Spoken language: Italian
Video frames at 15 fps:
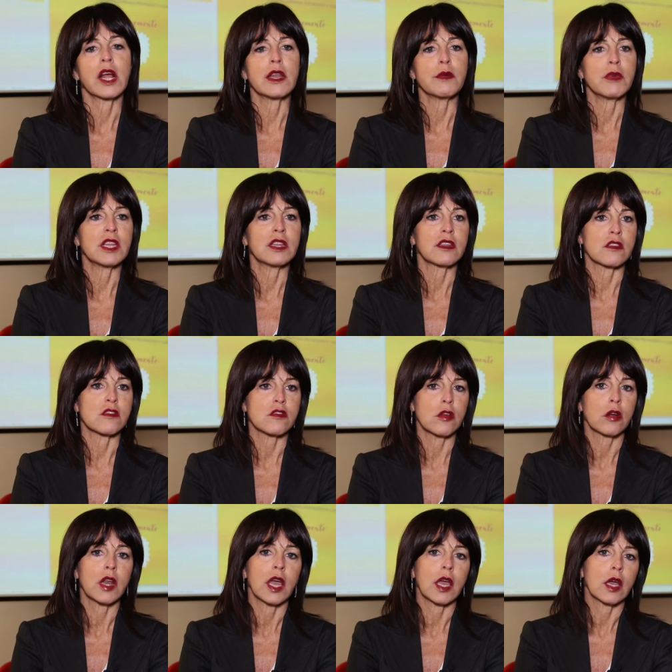
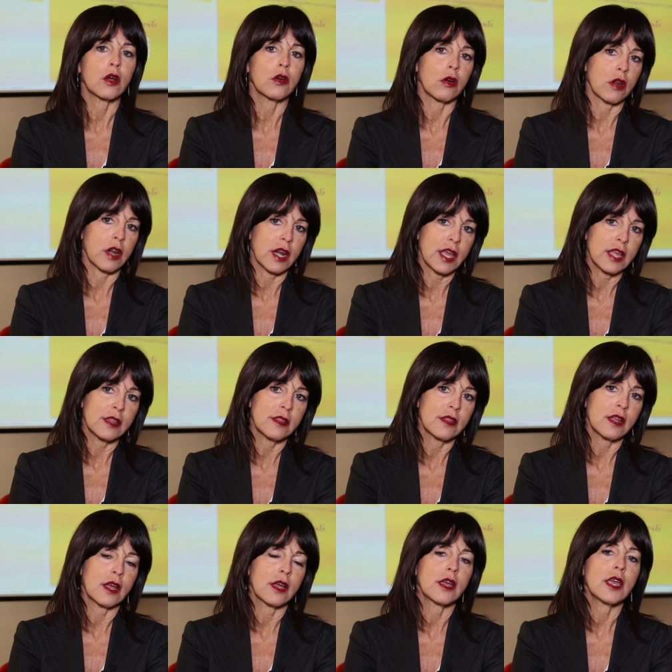un'alimentazione
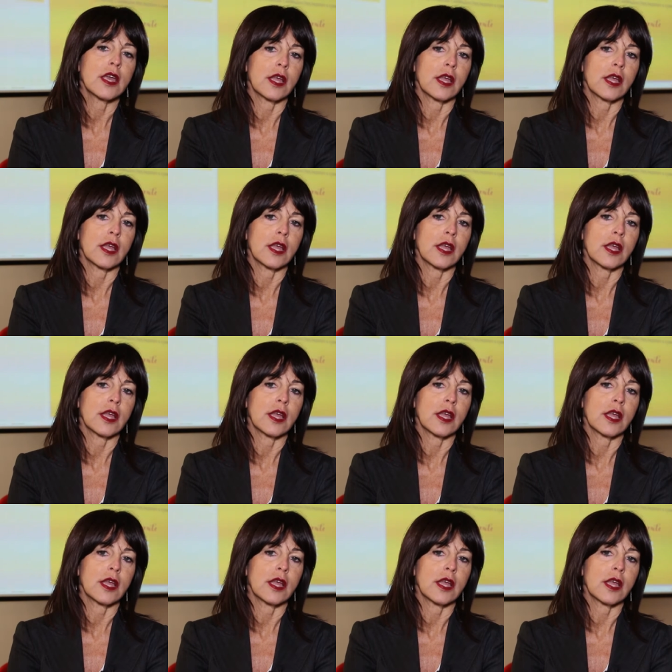corretta